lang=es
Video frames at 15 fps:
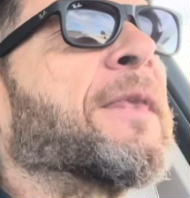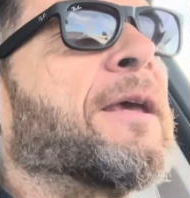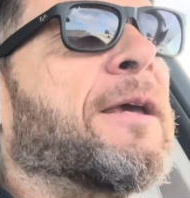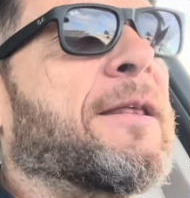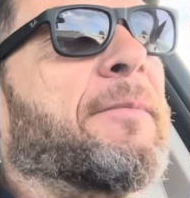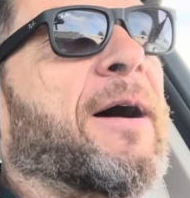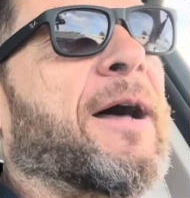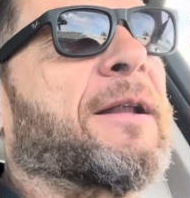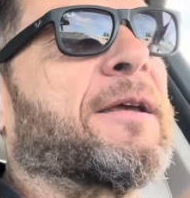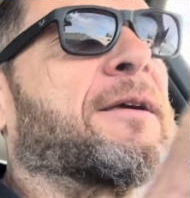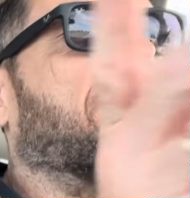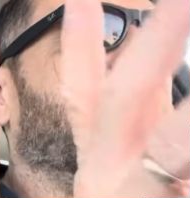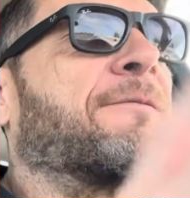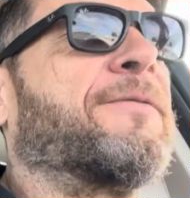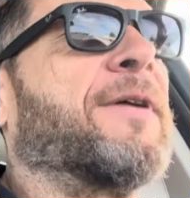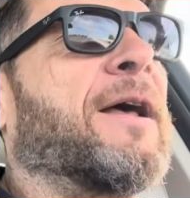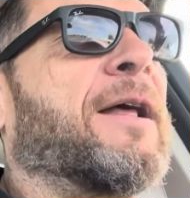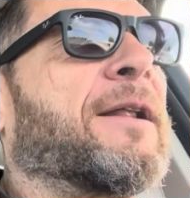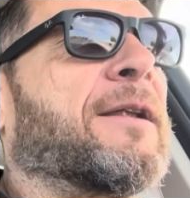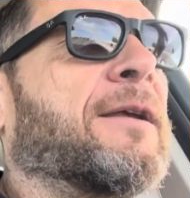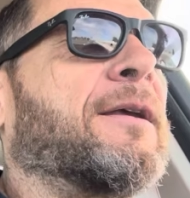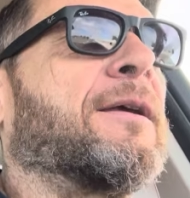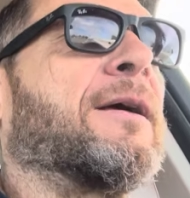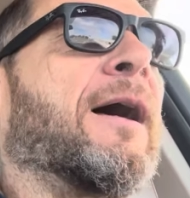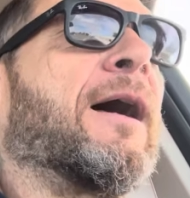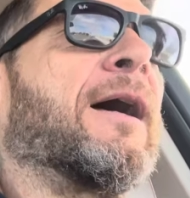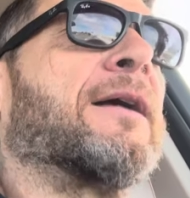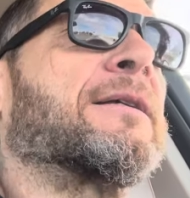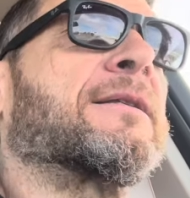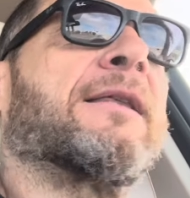y de Bari ferry
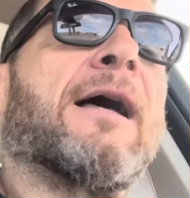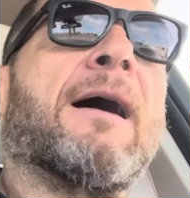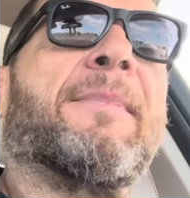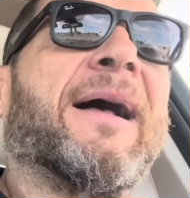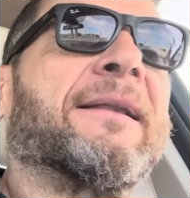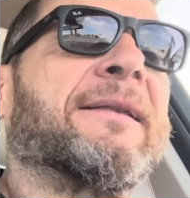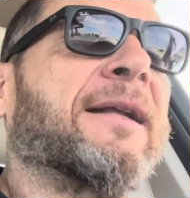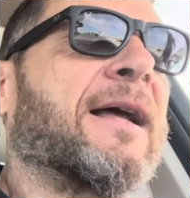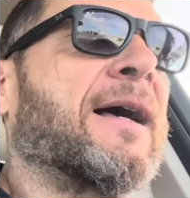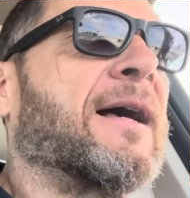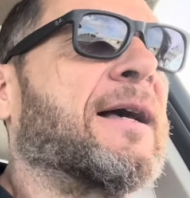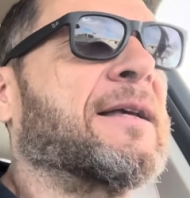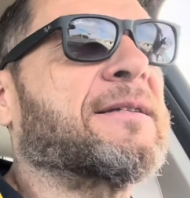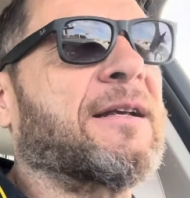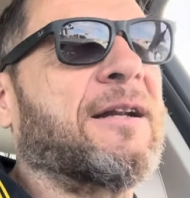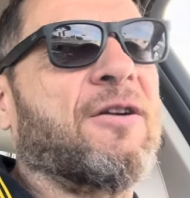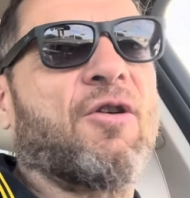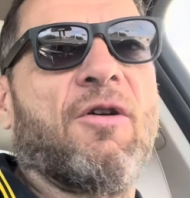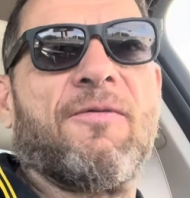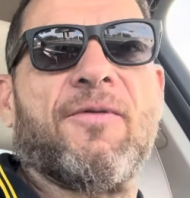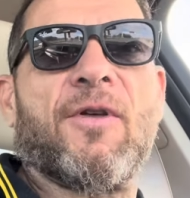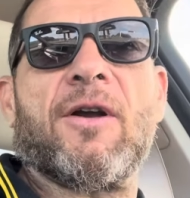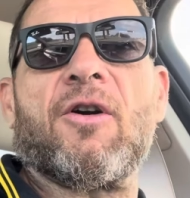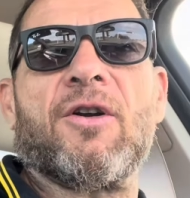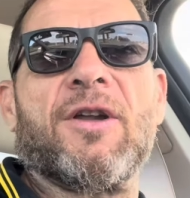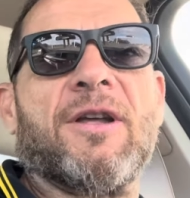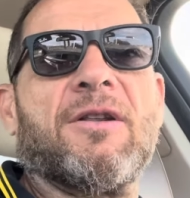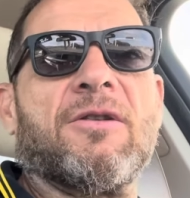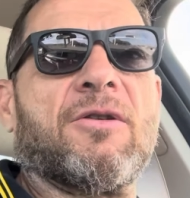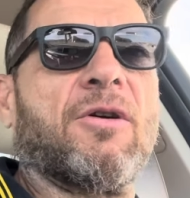hasta para atrás, el Golfo de
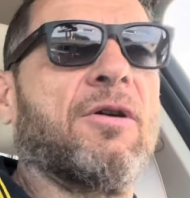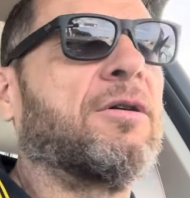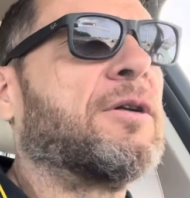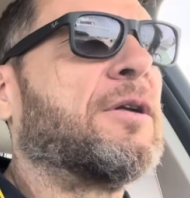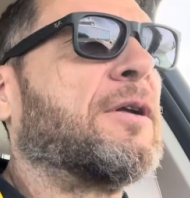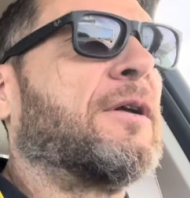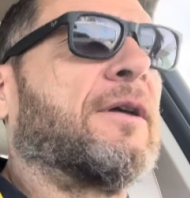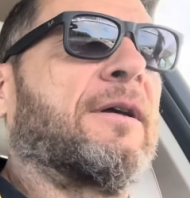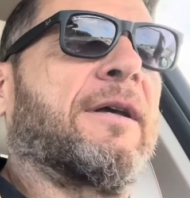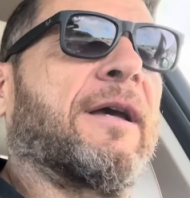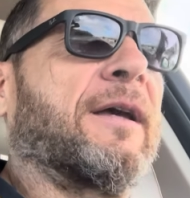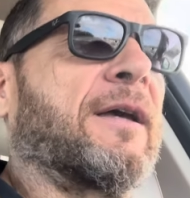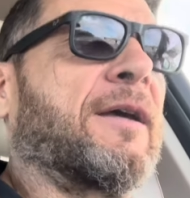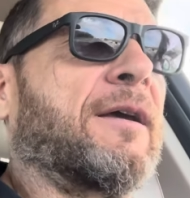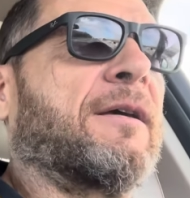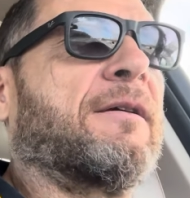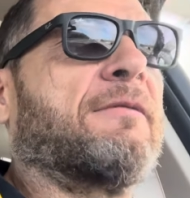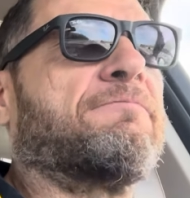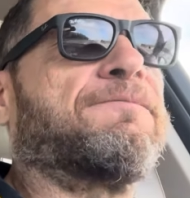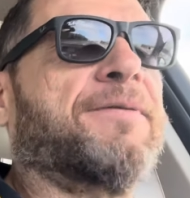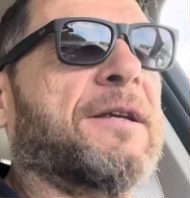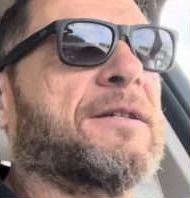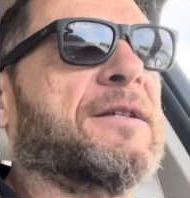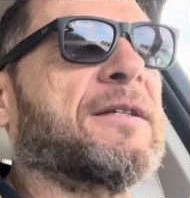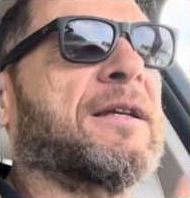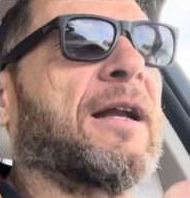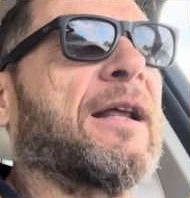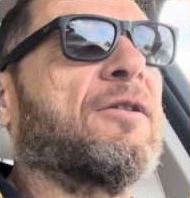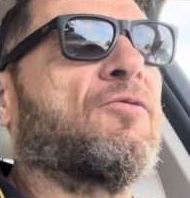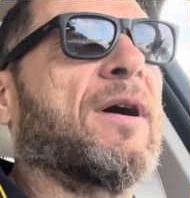Corinto, que es esa
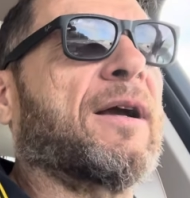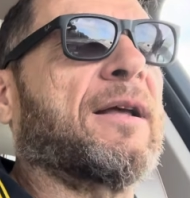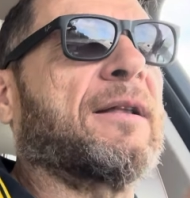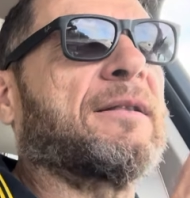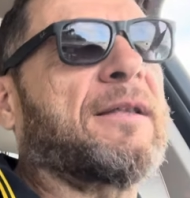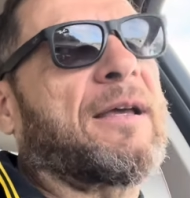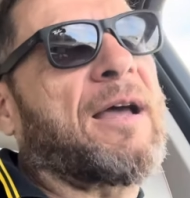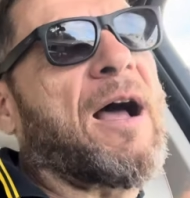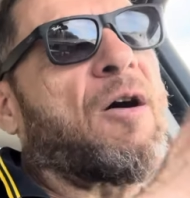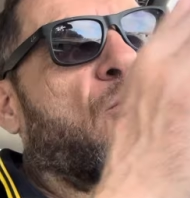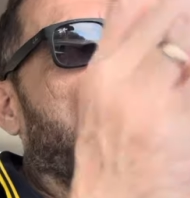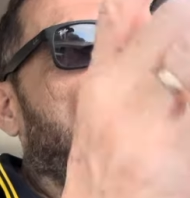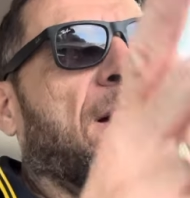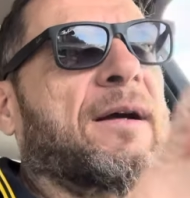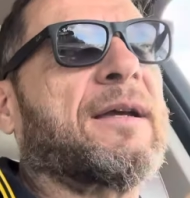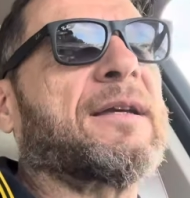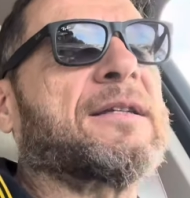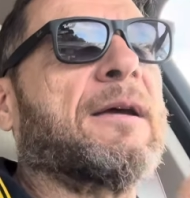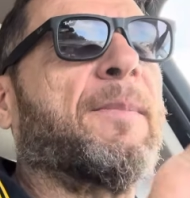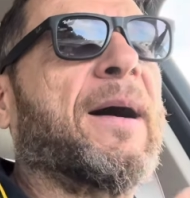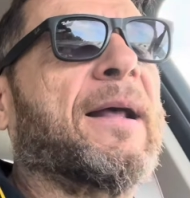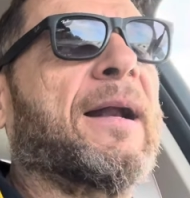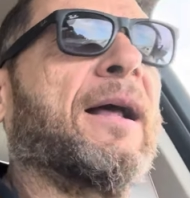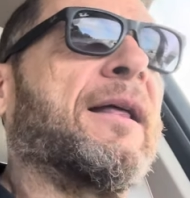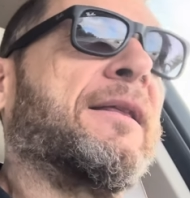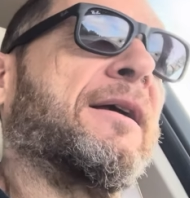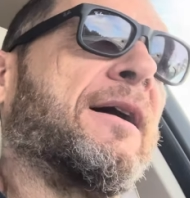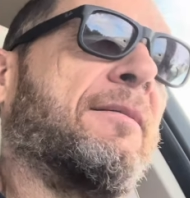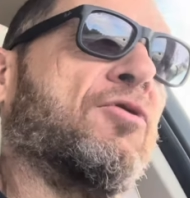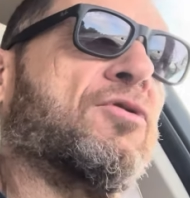lengua de agua que separa,
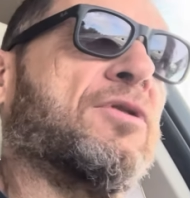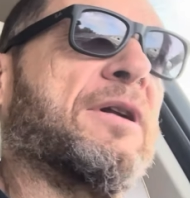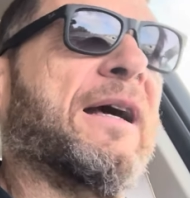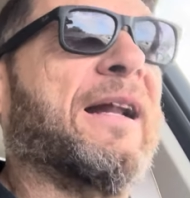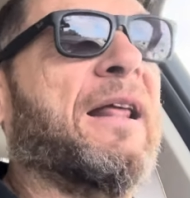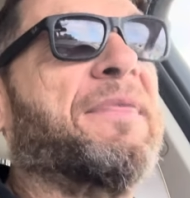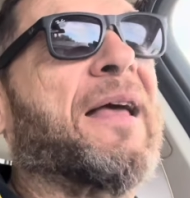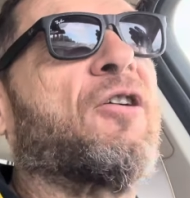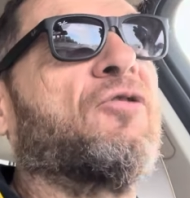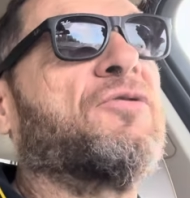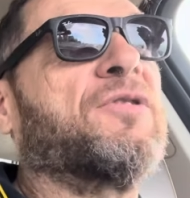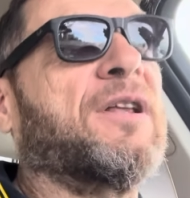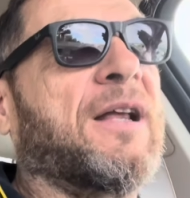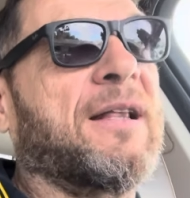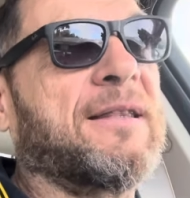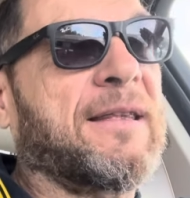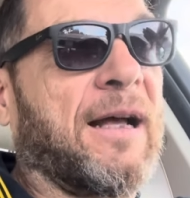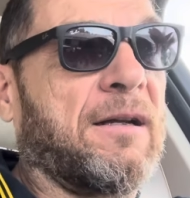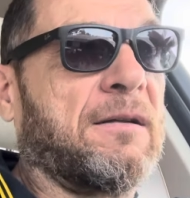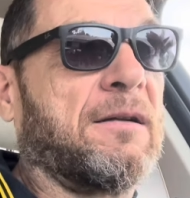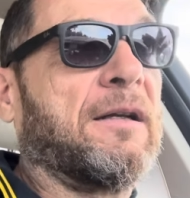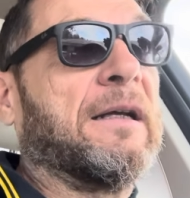digamos, la Grecia continental